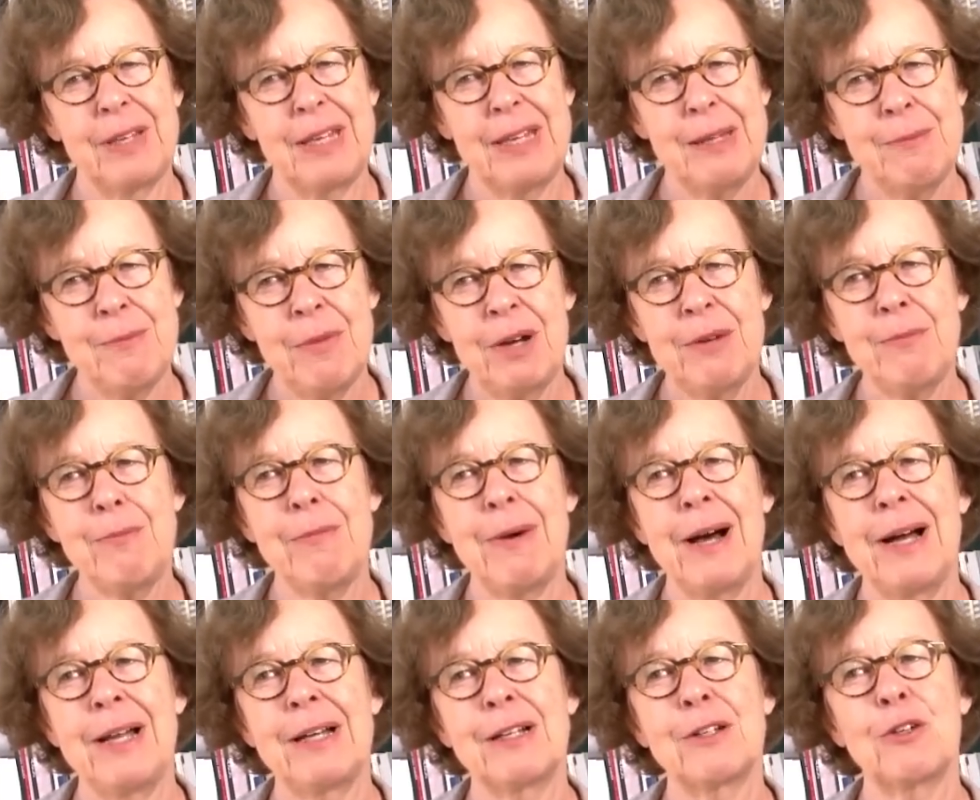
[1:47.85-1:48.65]
immer
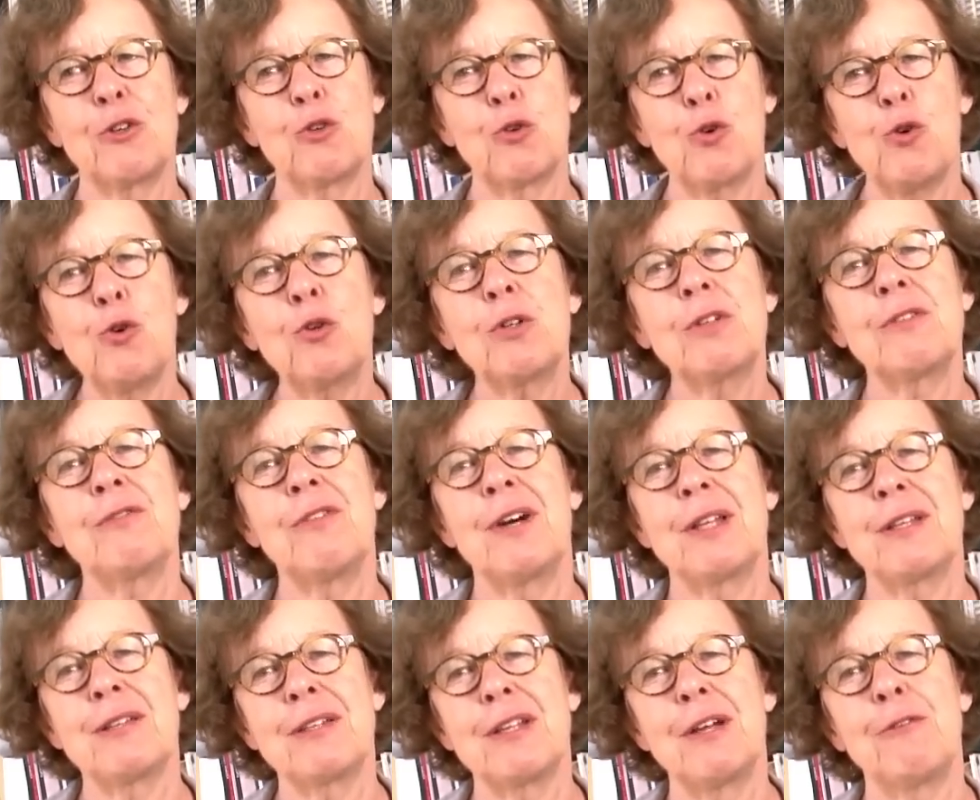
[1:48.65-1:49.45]
mal
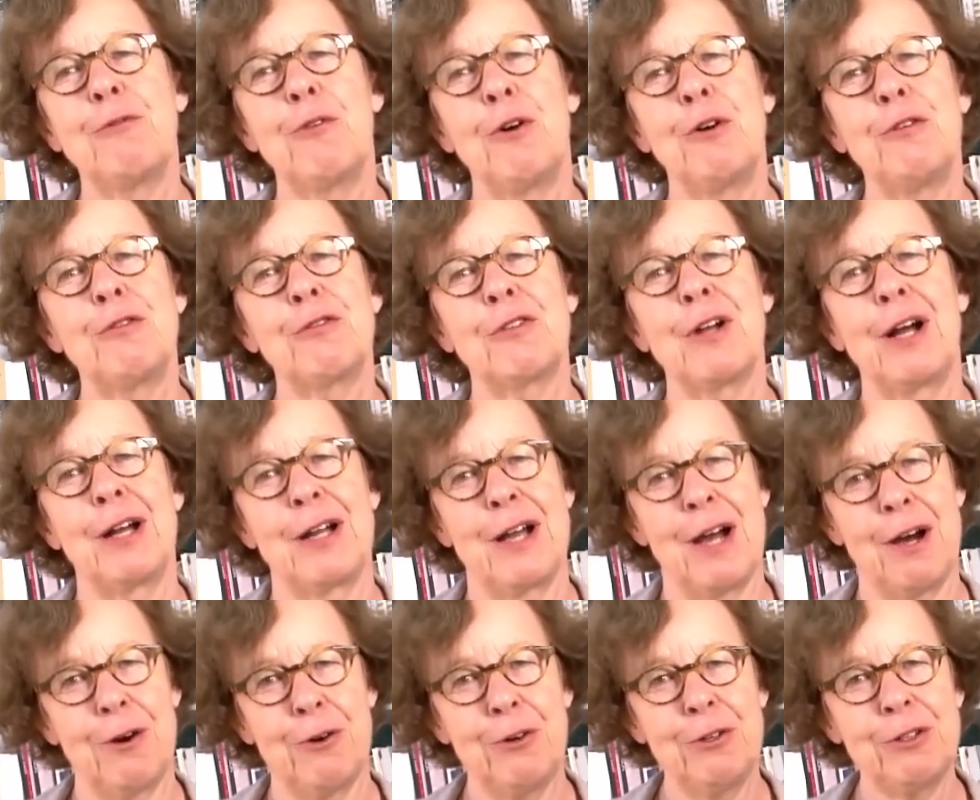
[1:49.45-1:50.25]
geguckt, was der
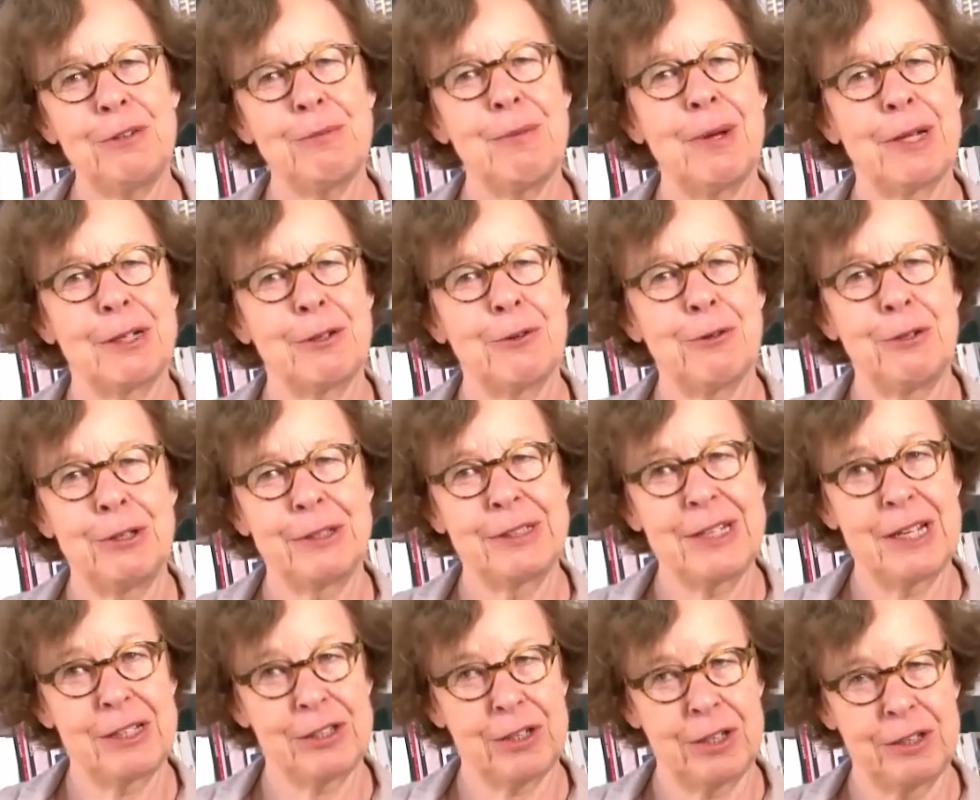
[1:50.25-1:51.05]
Wolfgang Haut, mein,
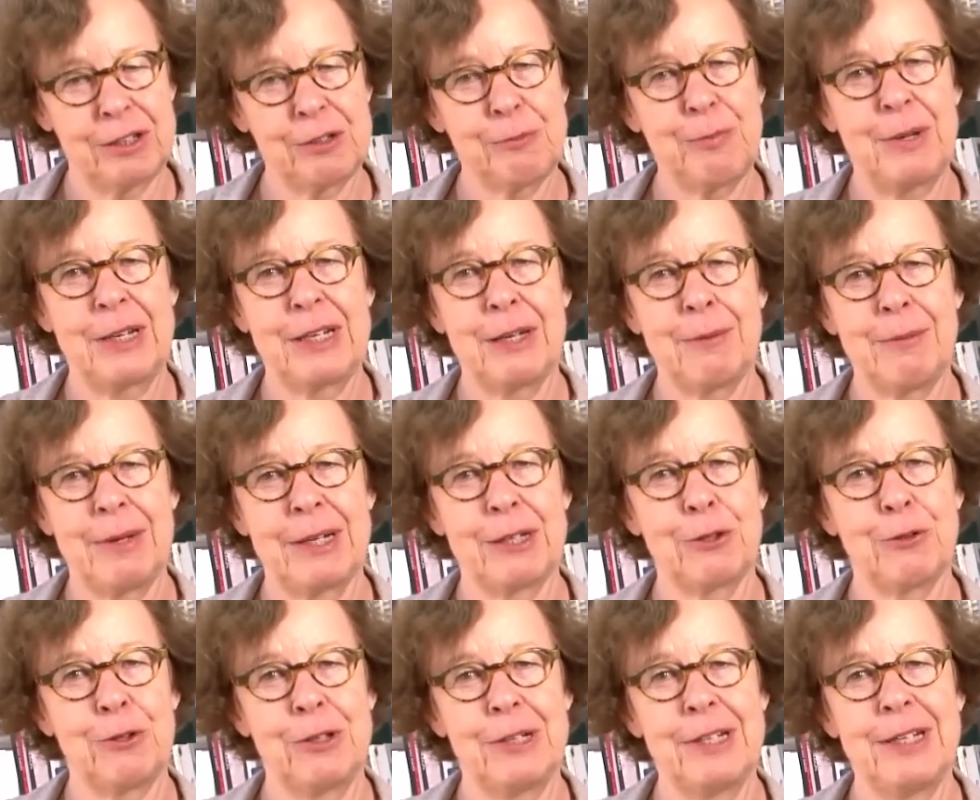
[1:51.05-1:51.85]
der dann später
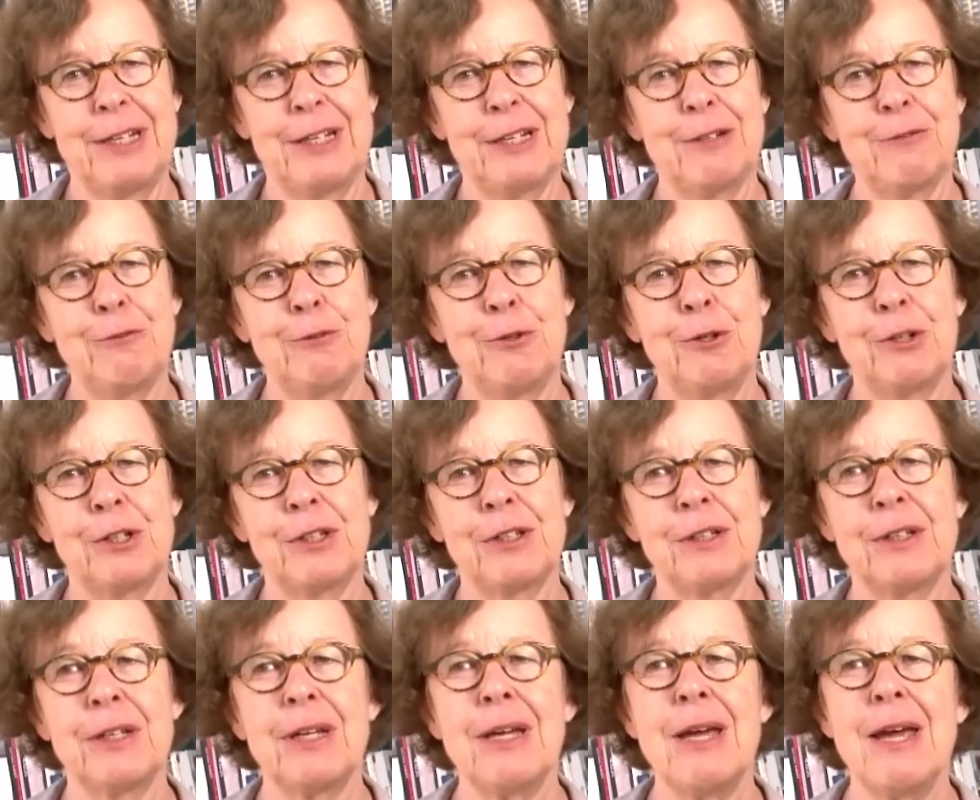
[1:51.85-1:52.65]
mein Kollege
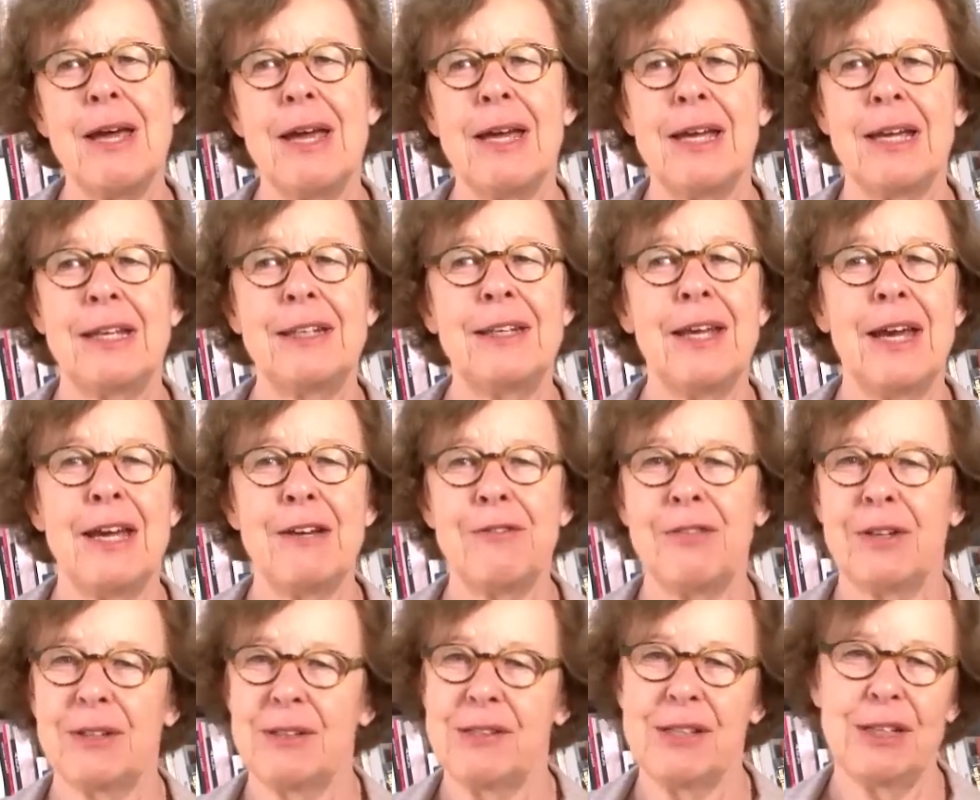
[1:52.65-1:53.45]
wurde, in
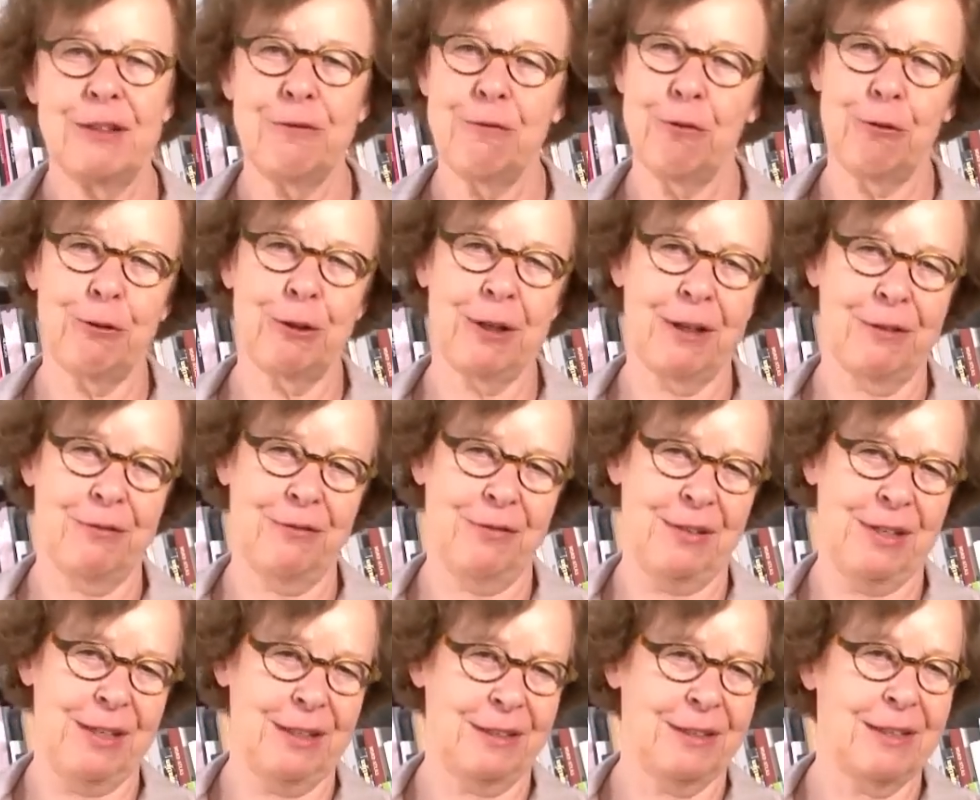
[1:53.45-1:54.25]
der FAZ
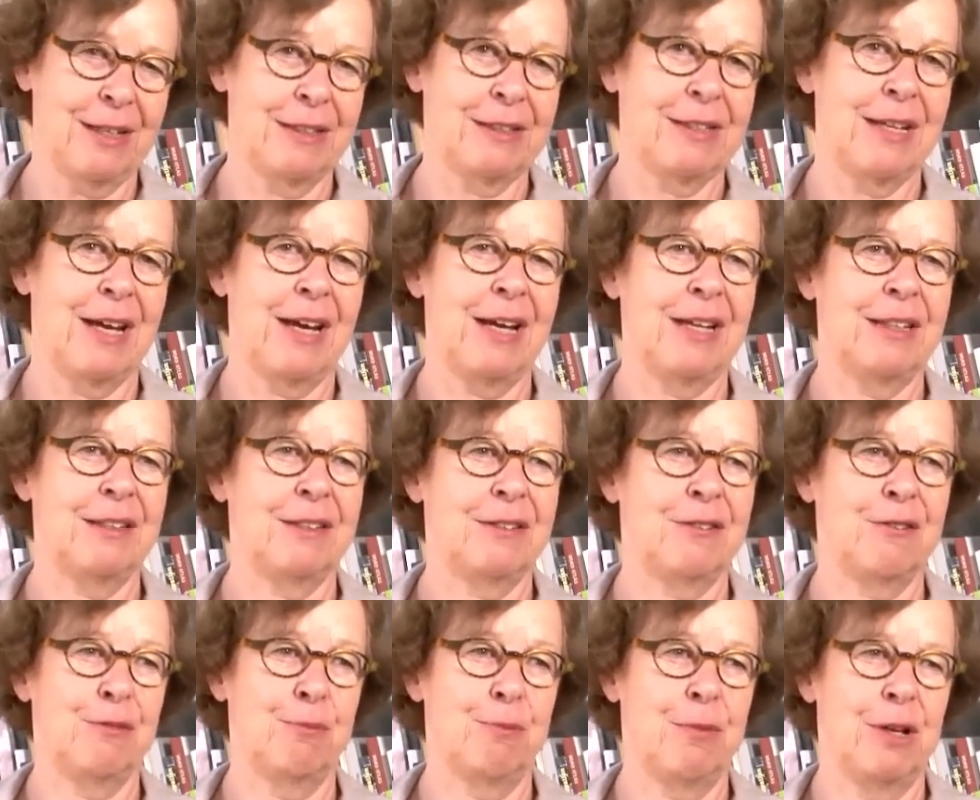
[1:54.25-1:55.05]
fotografiert hat. Der hat
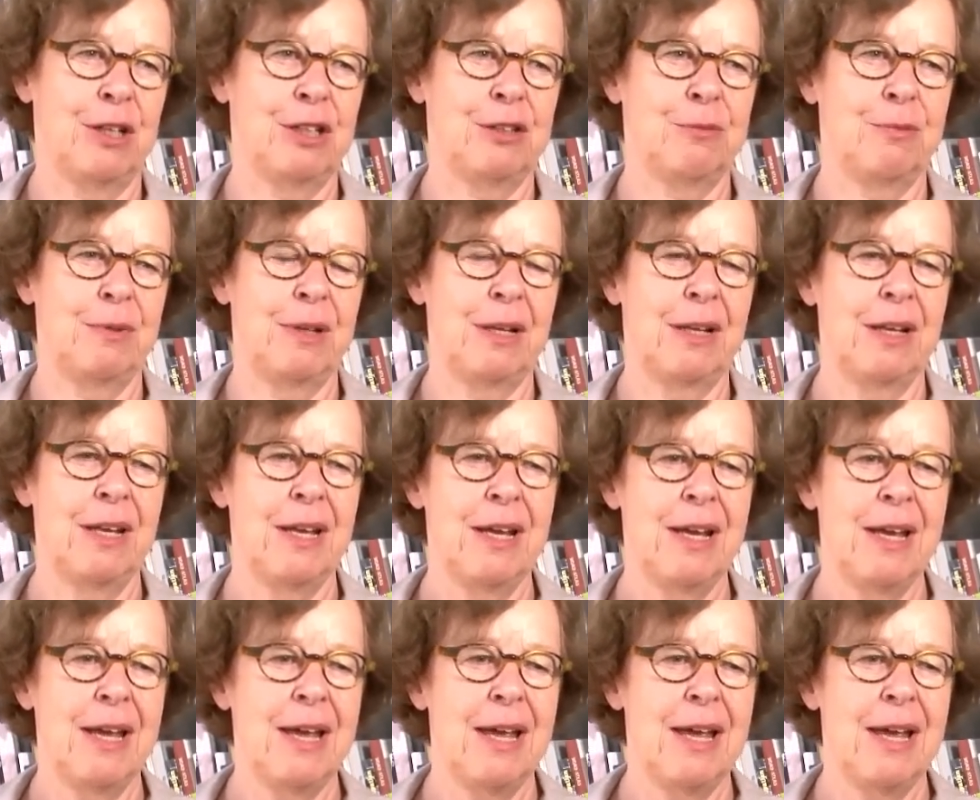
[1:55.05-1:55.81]
zum Beispiel,